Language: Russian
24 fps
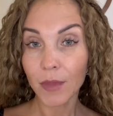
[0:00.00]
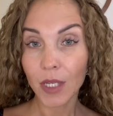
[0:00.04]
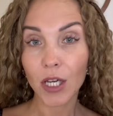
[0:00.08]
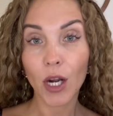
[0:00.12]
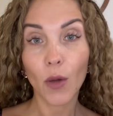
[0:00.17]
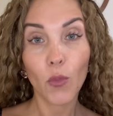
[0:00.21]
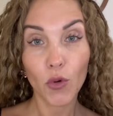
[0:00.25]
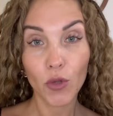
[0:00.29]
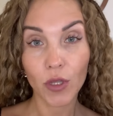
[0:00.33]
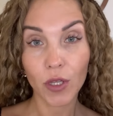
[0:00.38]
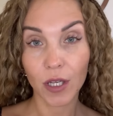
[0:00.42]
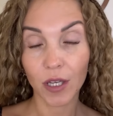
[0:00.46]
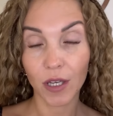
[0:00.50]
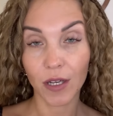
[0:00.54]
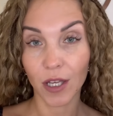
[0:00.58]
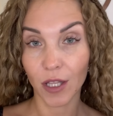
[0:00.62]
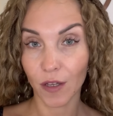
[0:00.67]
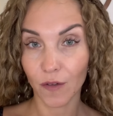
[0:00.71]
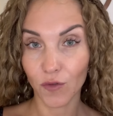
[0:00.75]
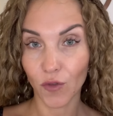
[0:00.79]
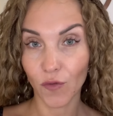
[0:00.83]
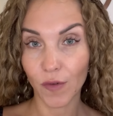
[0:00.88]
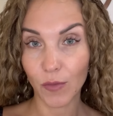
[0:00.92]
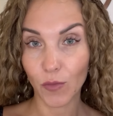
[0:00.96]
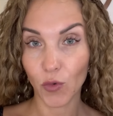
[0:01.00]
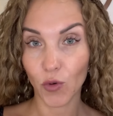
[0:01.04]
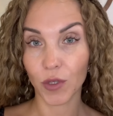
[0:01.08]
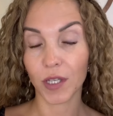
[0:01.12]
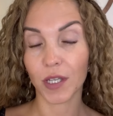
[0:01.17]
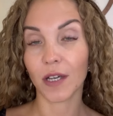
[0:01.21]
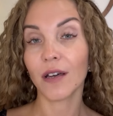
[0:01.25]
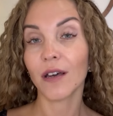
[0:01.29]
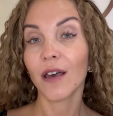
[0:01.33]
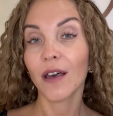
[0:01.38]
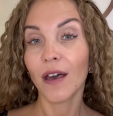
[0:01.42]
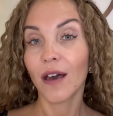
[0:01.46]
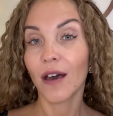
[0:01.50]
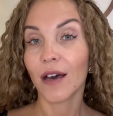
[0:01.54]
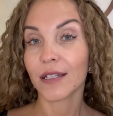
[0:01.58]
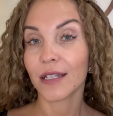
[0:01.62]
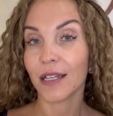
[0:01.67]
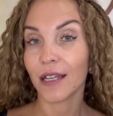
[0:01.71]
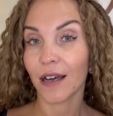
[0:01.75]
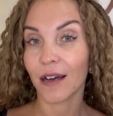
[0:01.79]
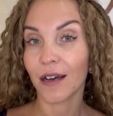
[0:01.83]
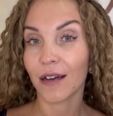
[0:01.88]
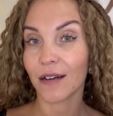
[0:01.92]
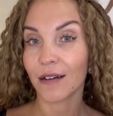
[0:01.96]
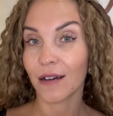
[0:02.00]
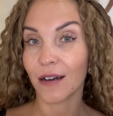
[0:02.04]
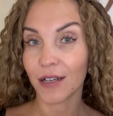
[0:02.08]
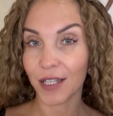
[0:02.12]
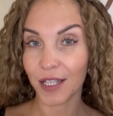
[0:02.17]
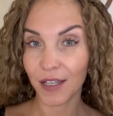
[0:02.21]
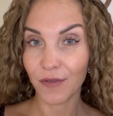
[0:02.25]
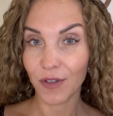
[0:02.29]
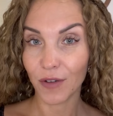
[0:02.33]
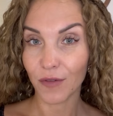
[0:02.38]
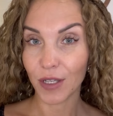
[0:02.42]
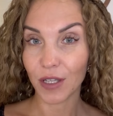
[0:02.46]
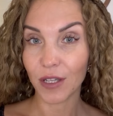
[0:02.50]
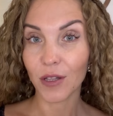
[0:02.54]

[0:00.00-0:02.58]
работы головного мозга, для активного